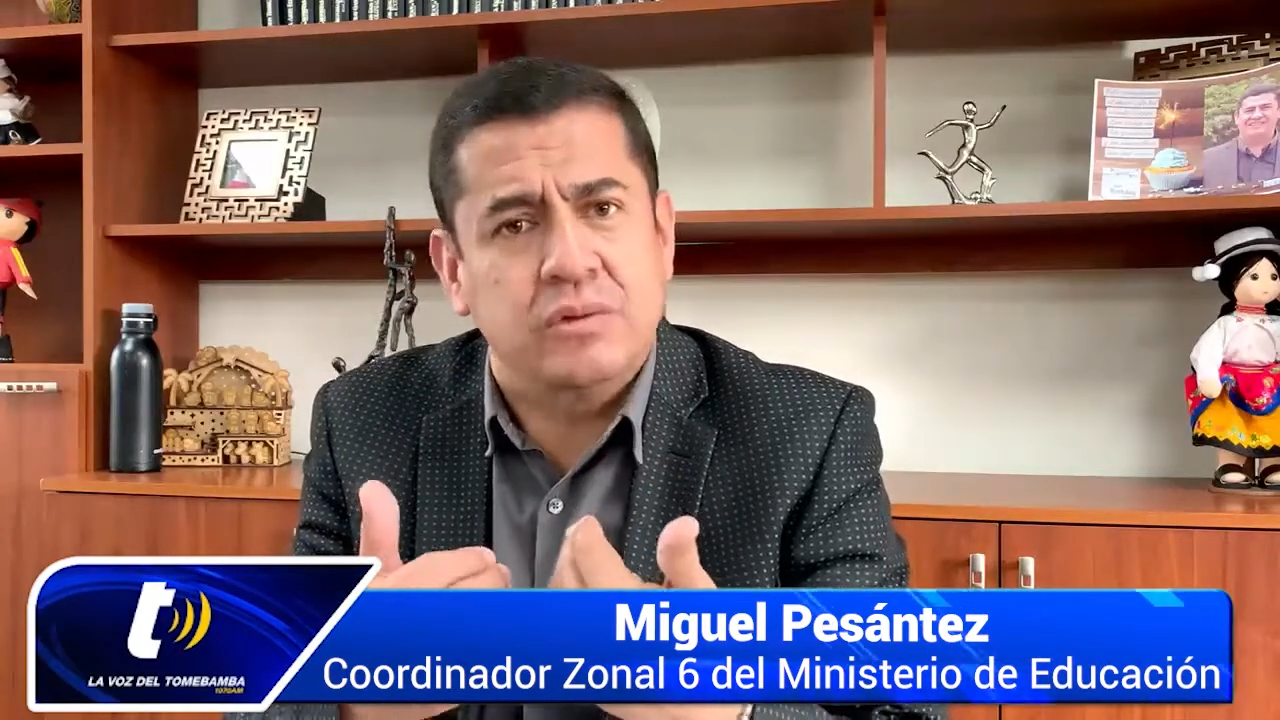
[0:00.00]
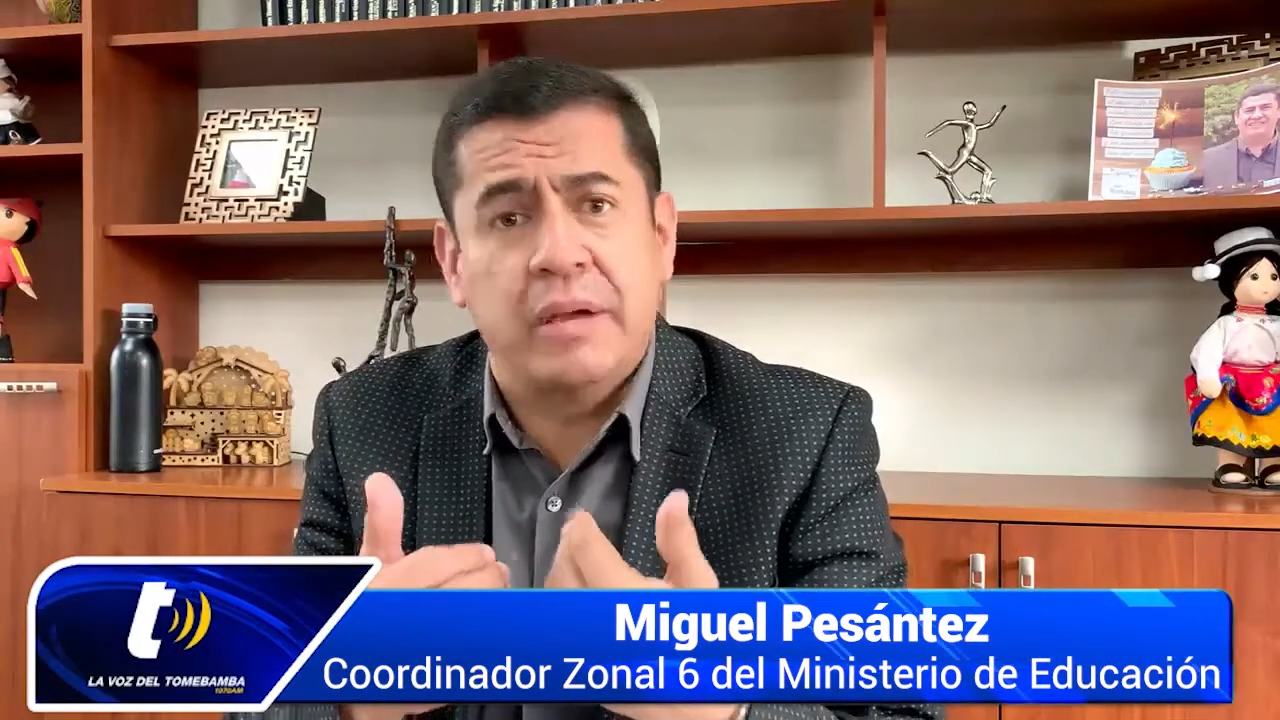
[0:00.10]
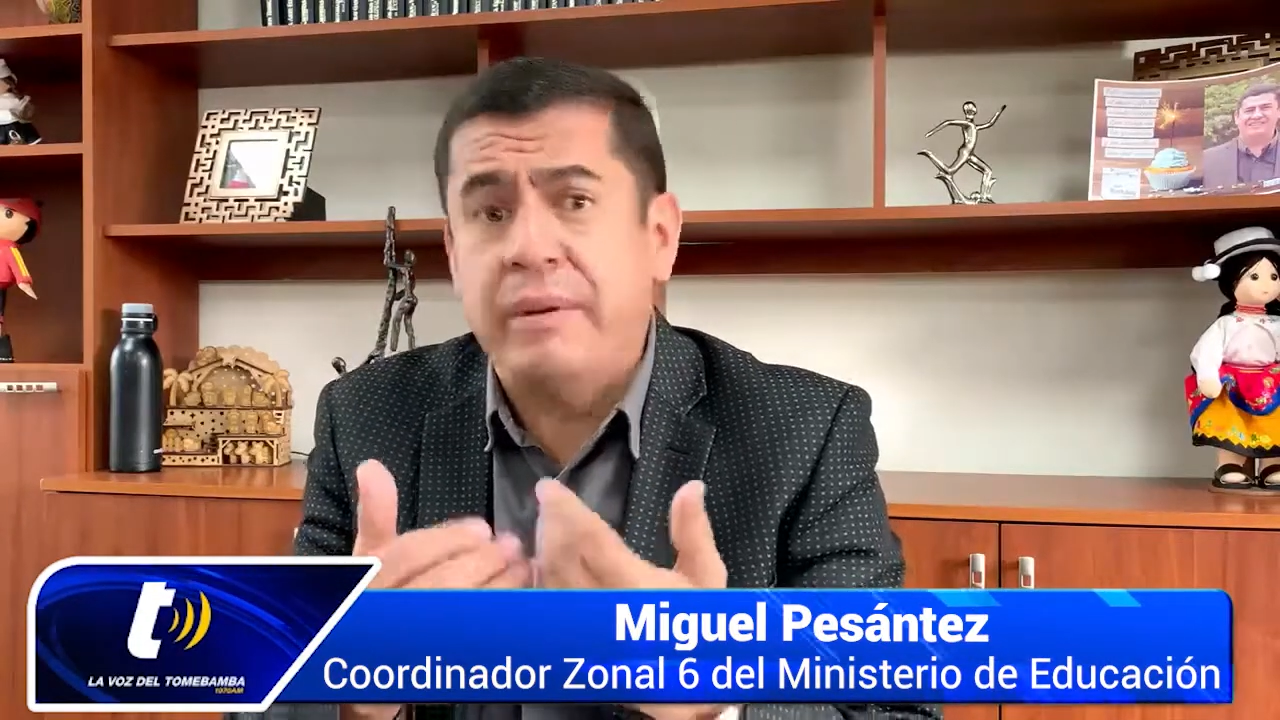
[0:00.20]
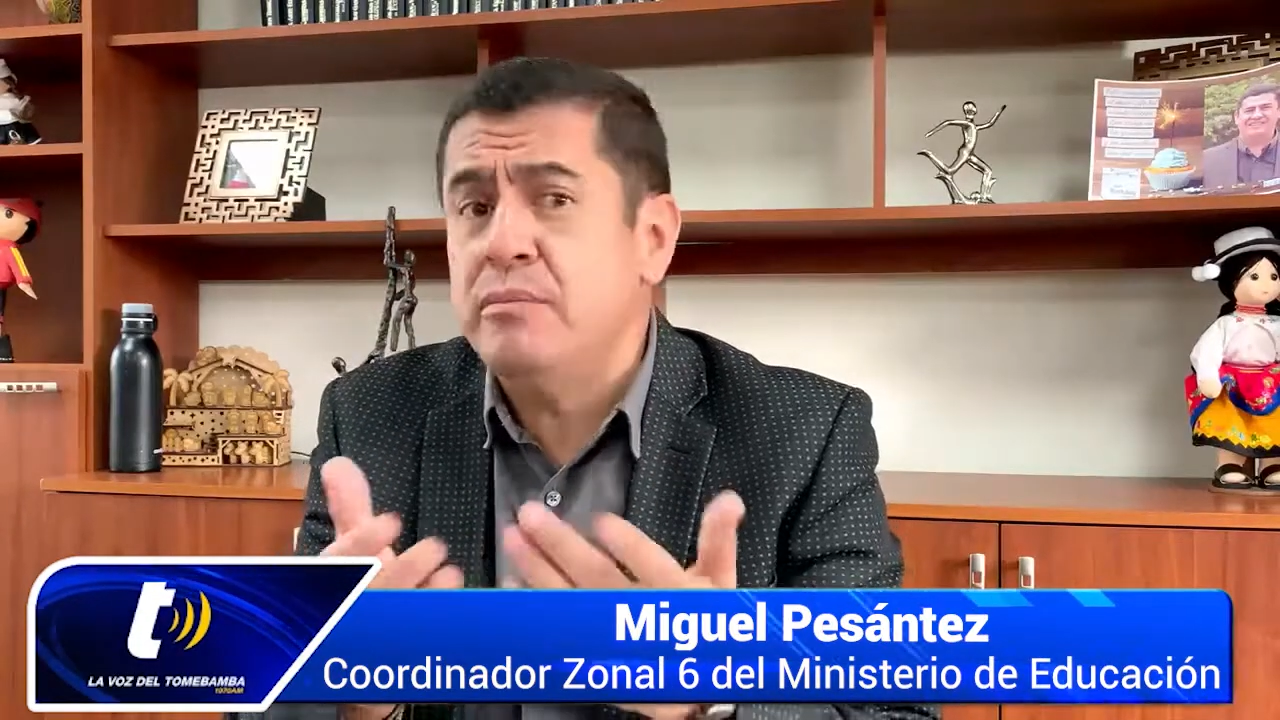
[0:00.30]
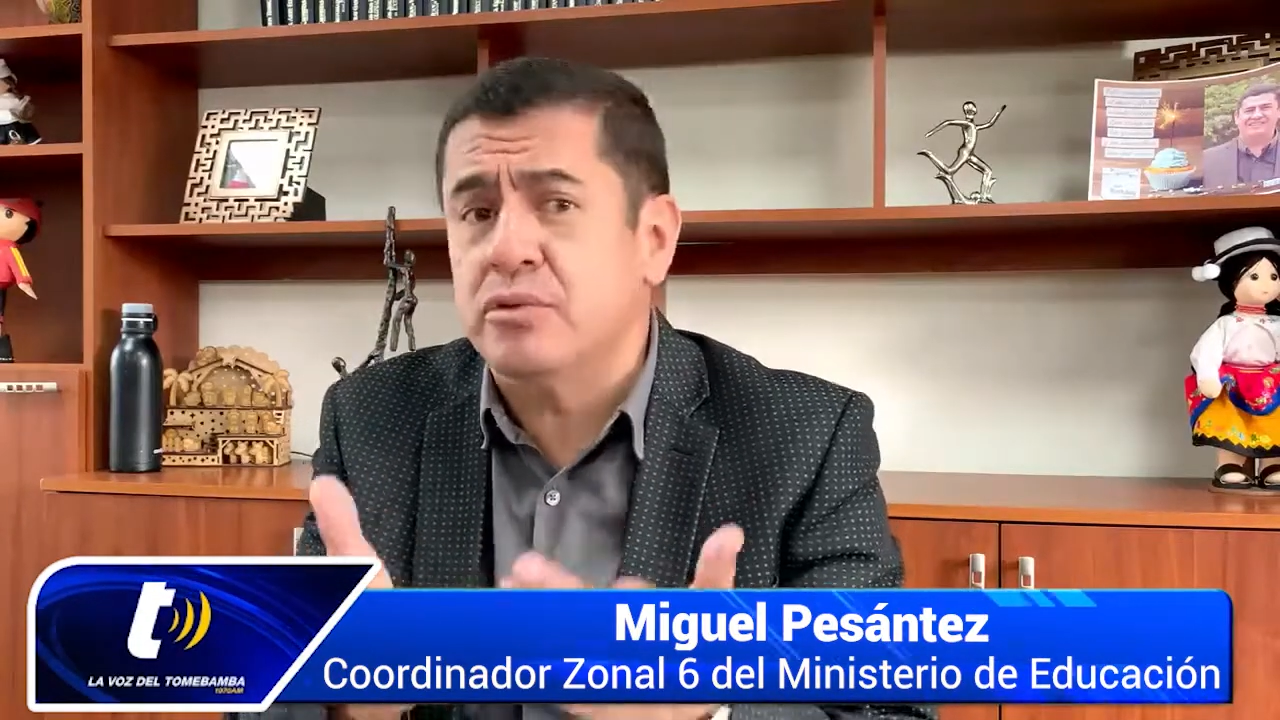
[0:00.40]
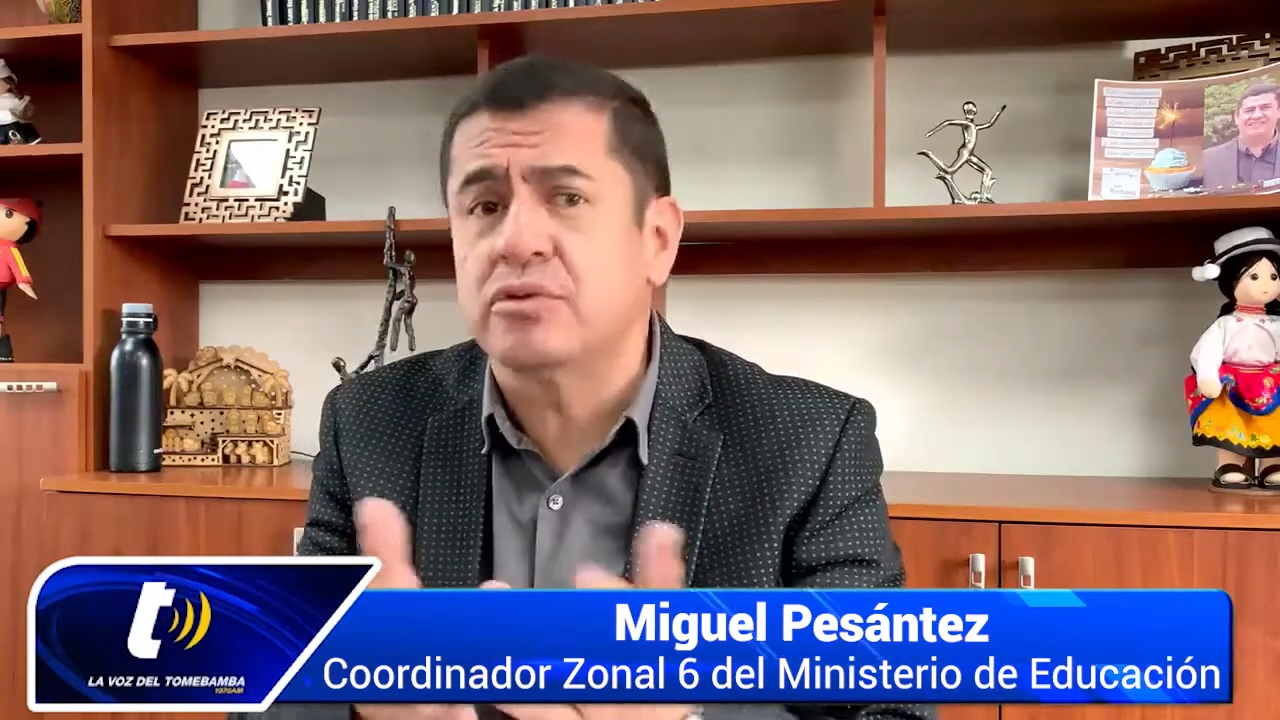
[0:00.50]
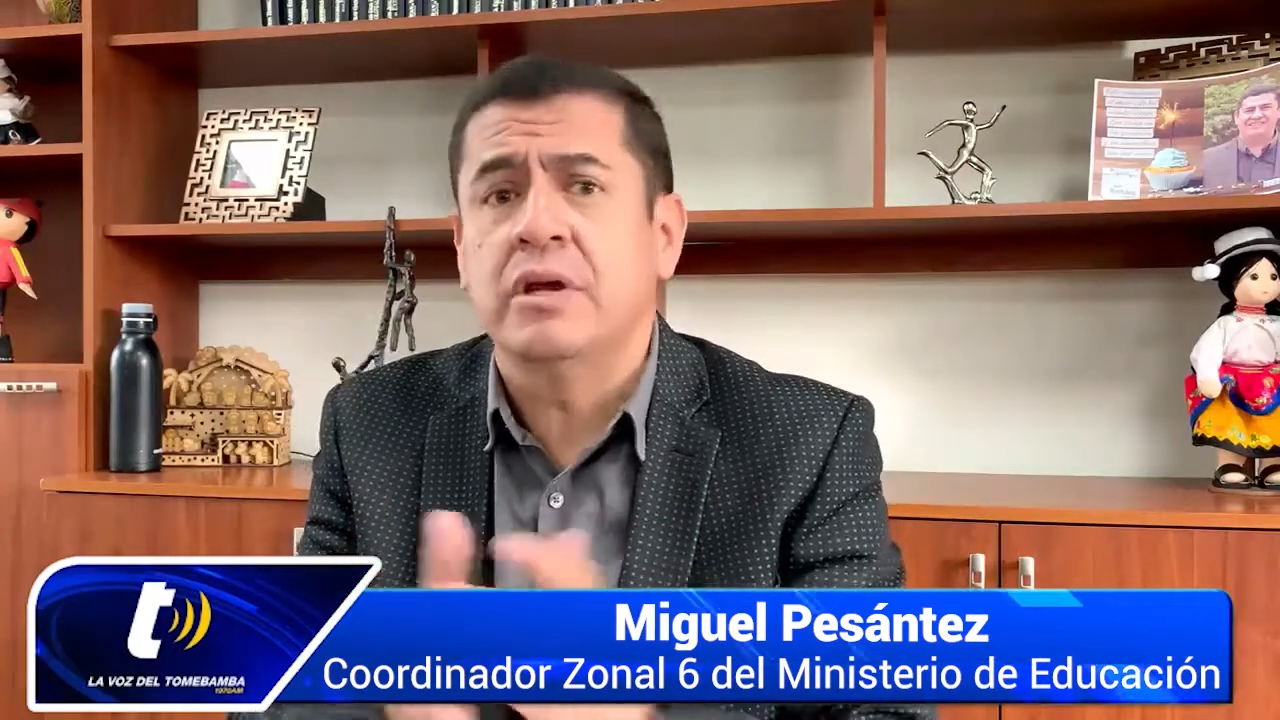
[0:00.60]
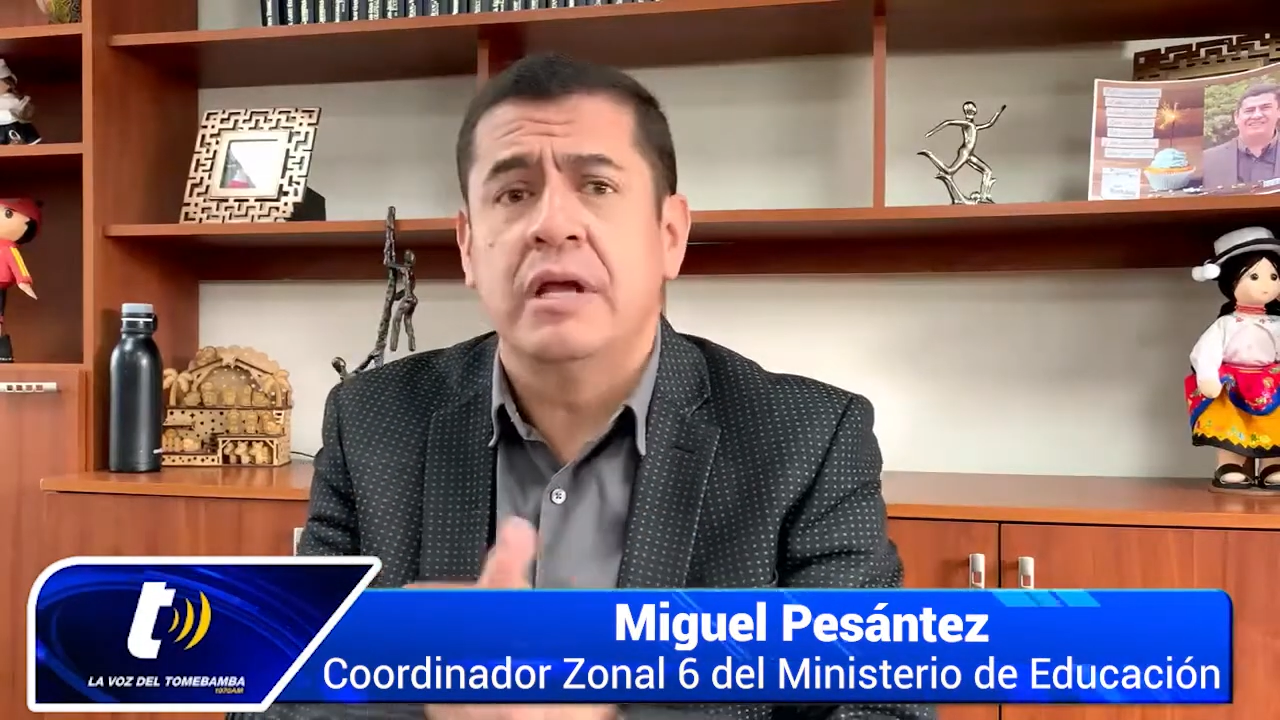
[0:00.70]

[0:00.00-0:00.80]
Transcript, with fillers: Sabemos,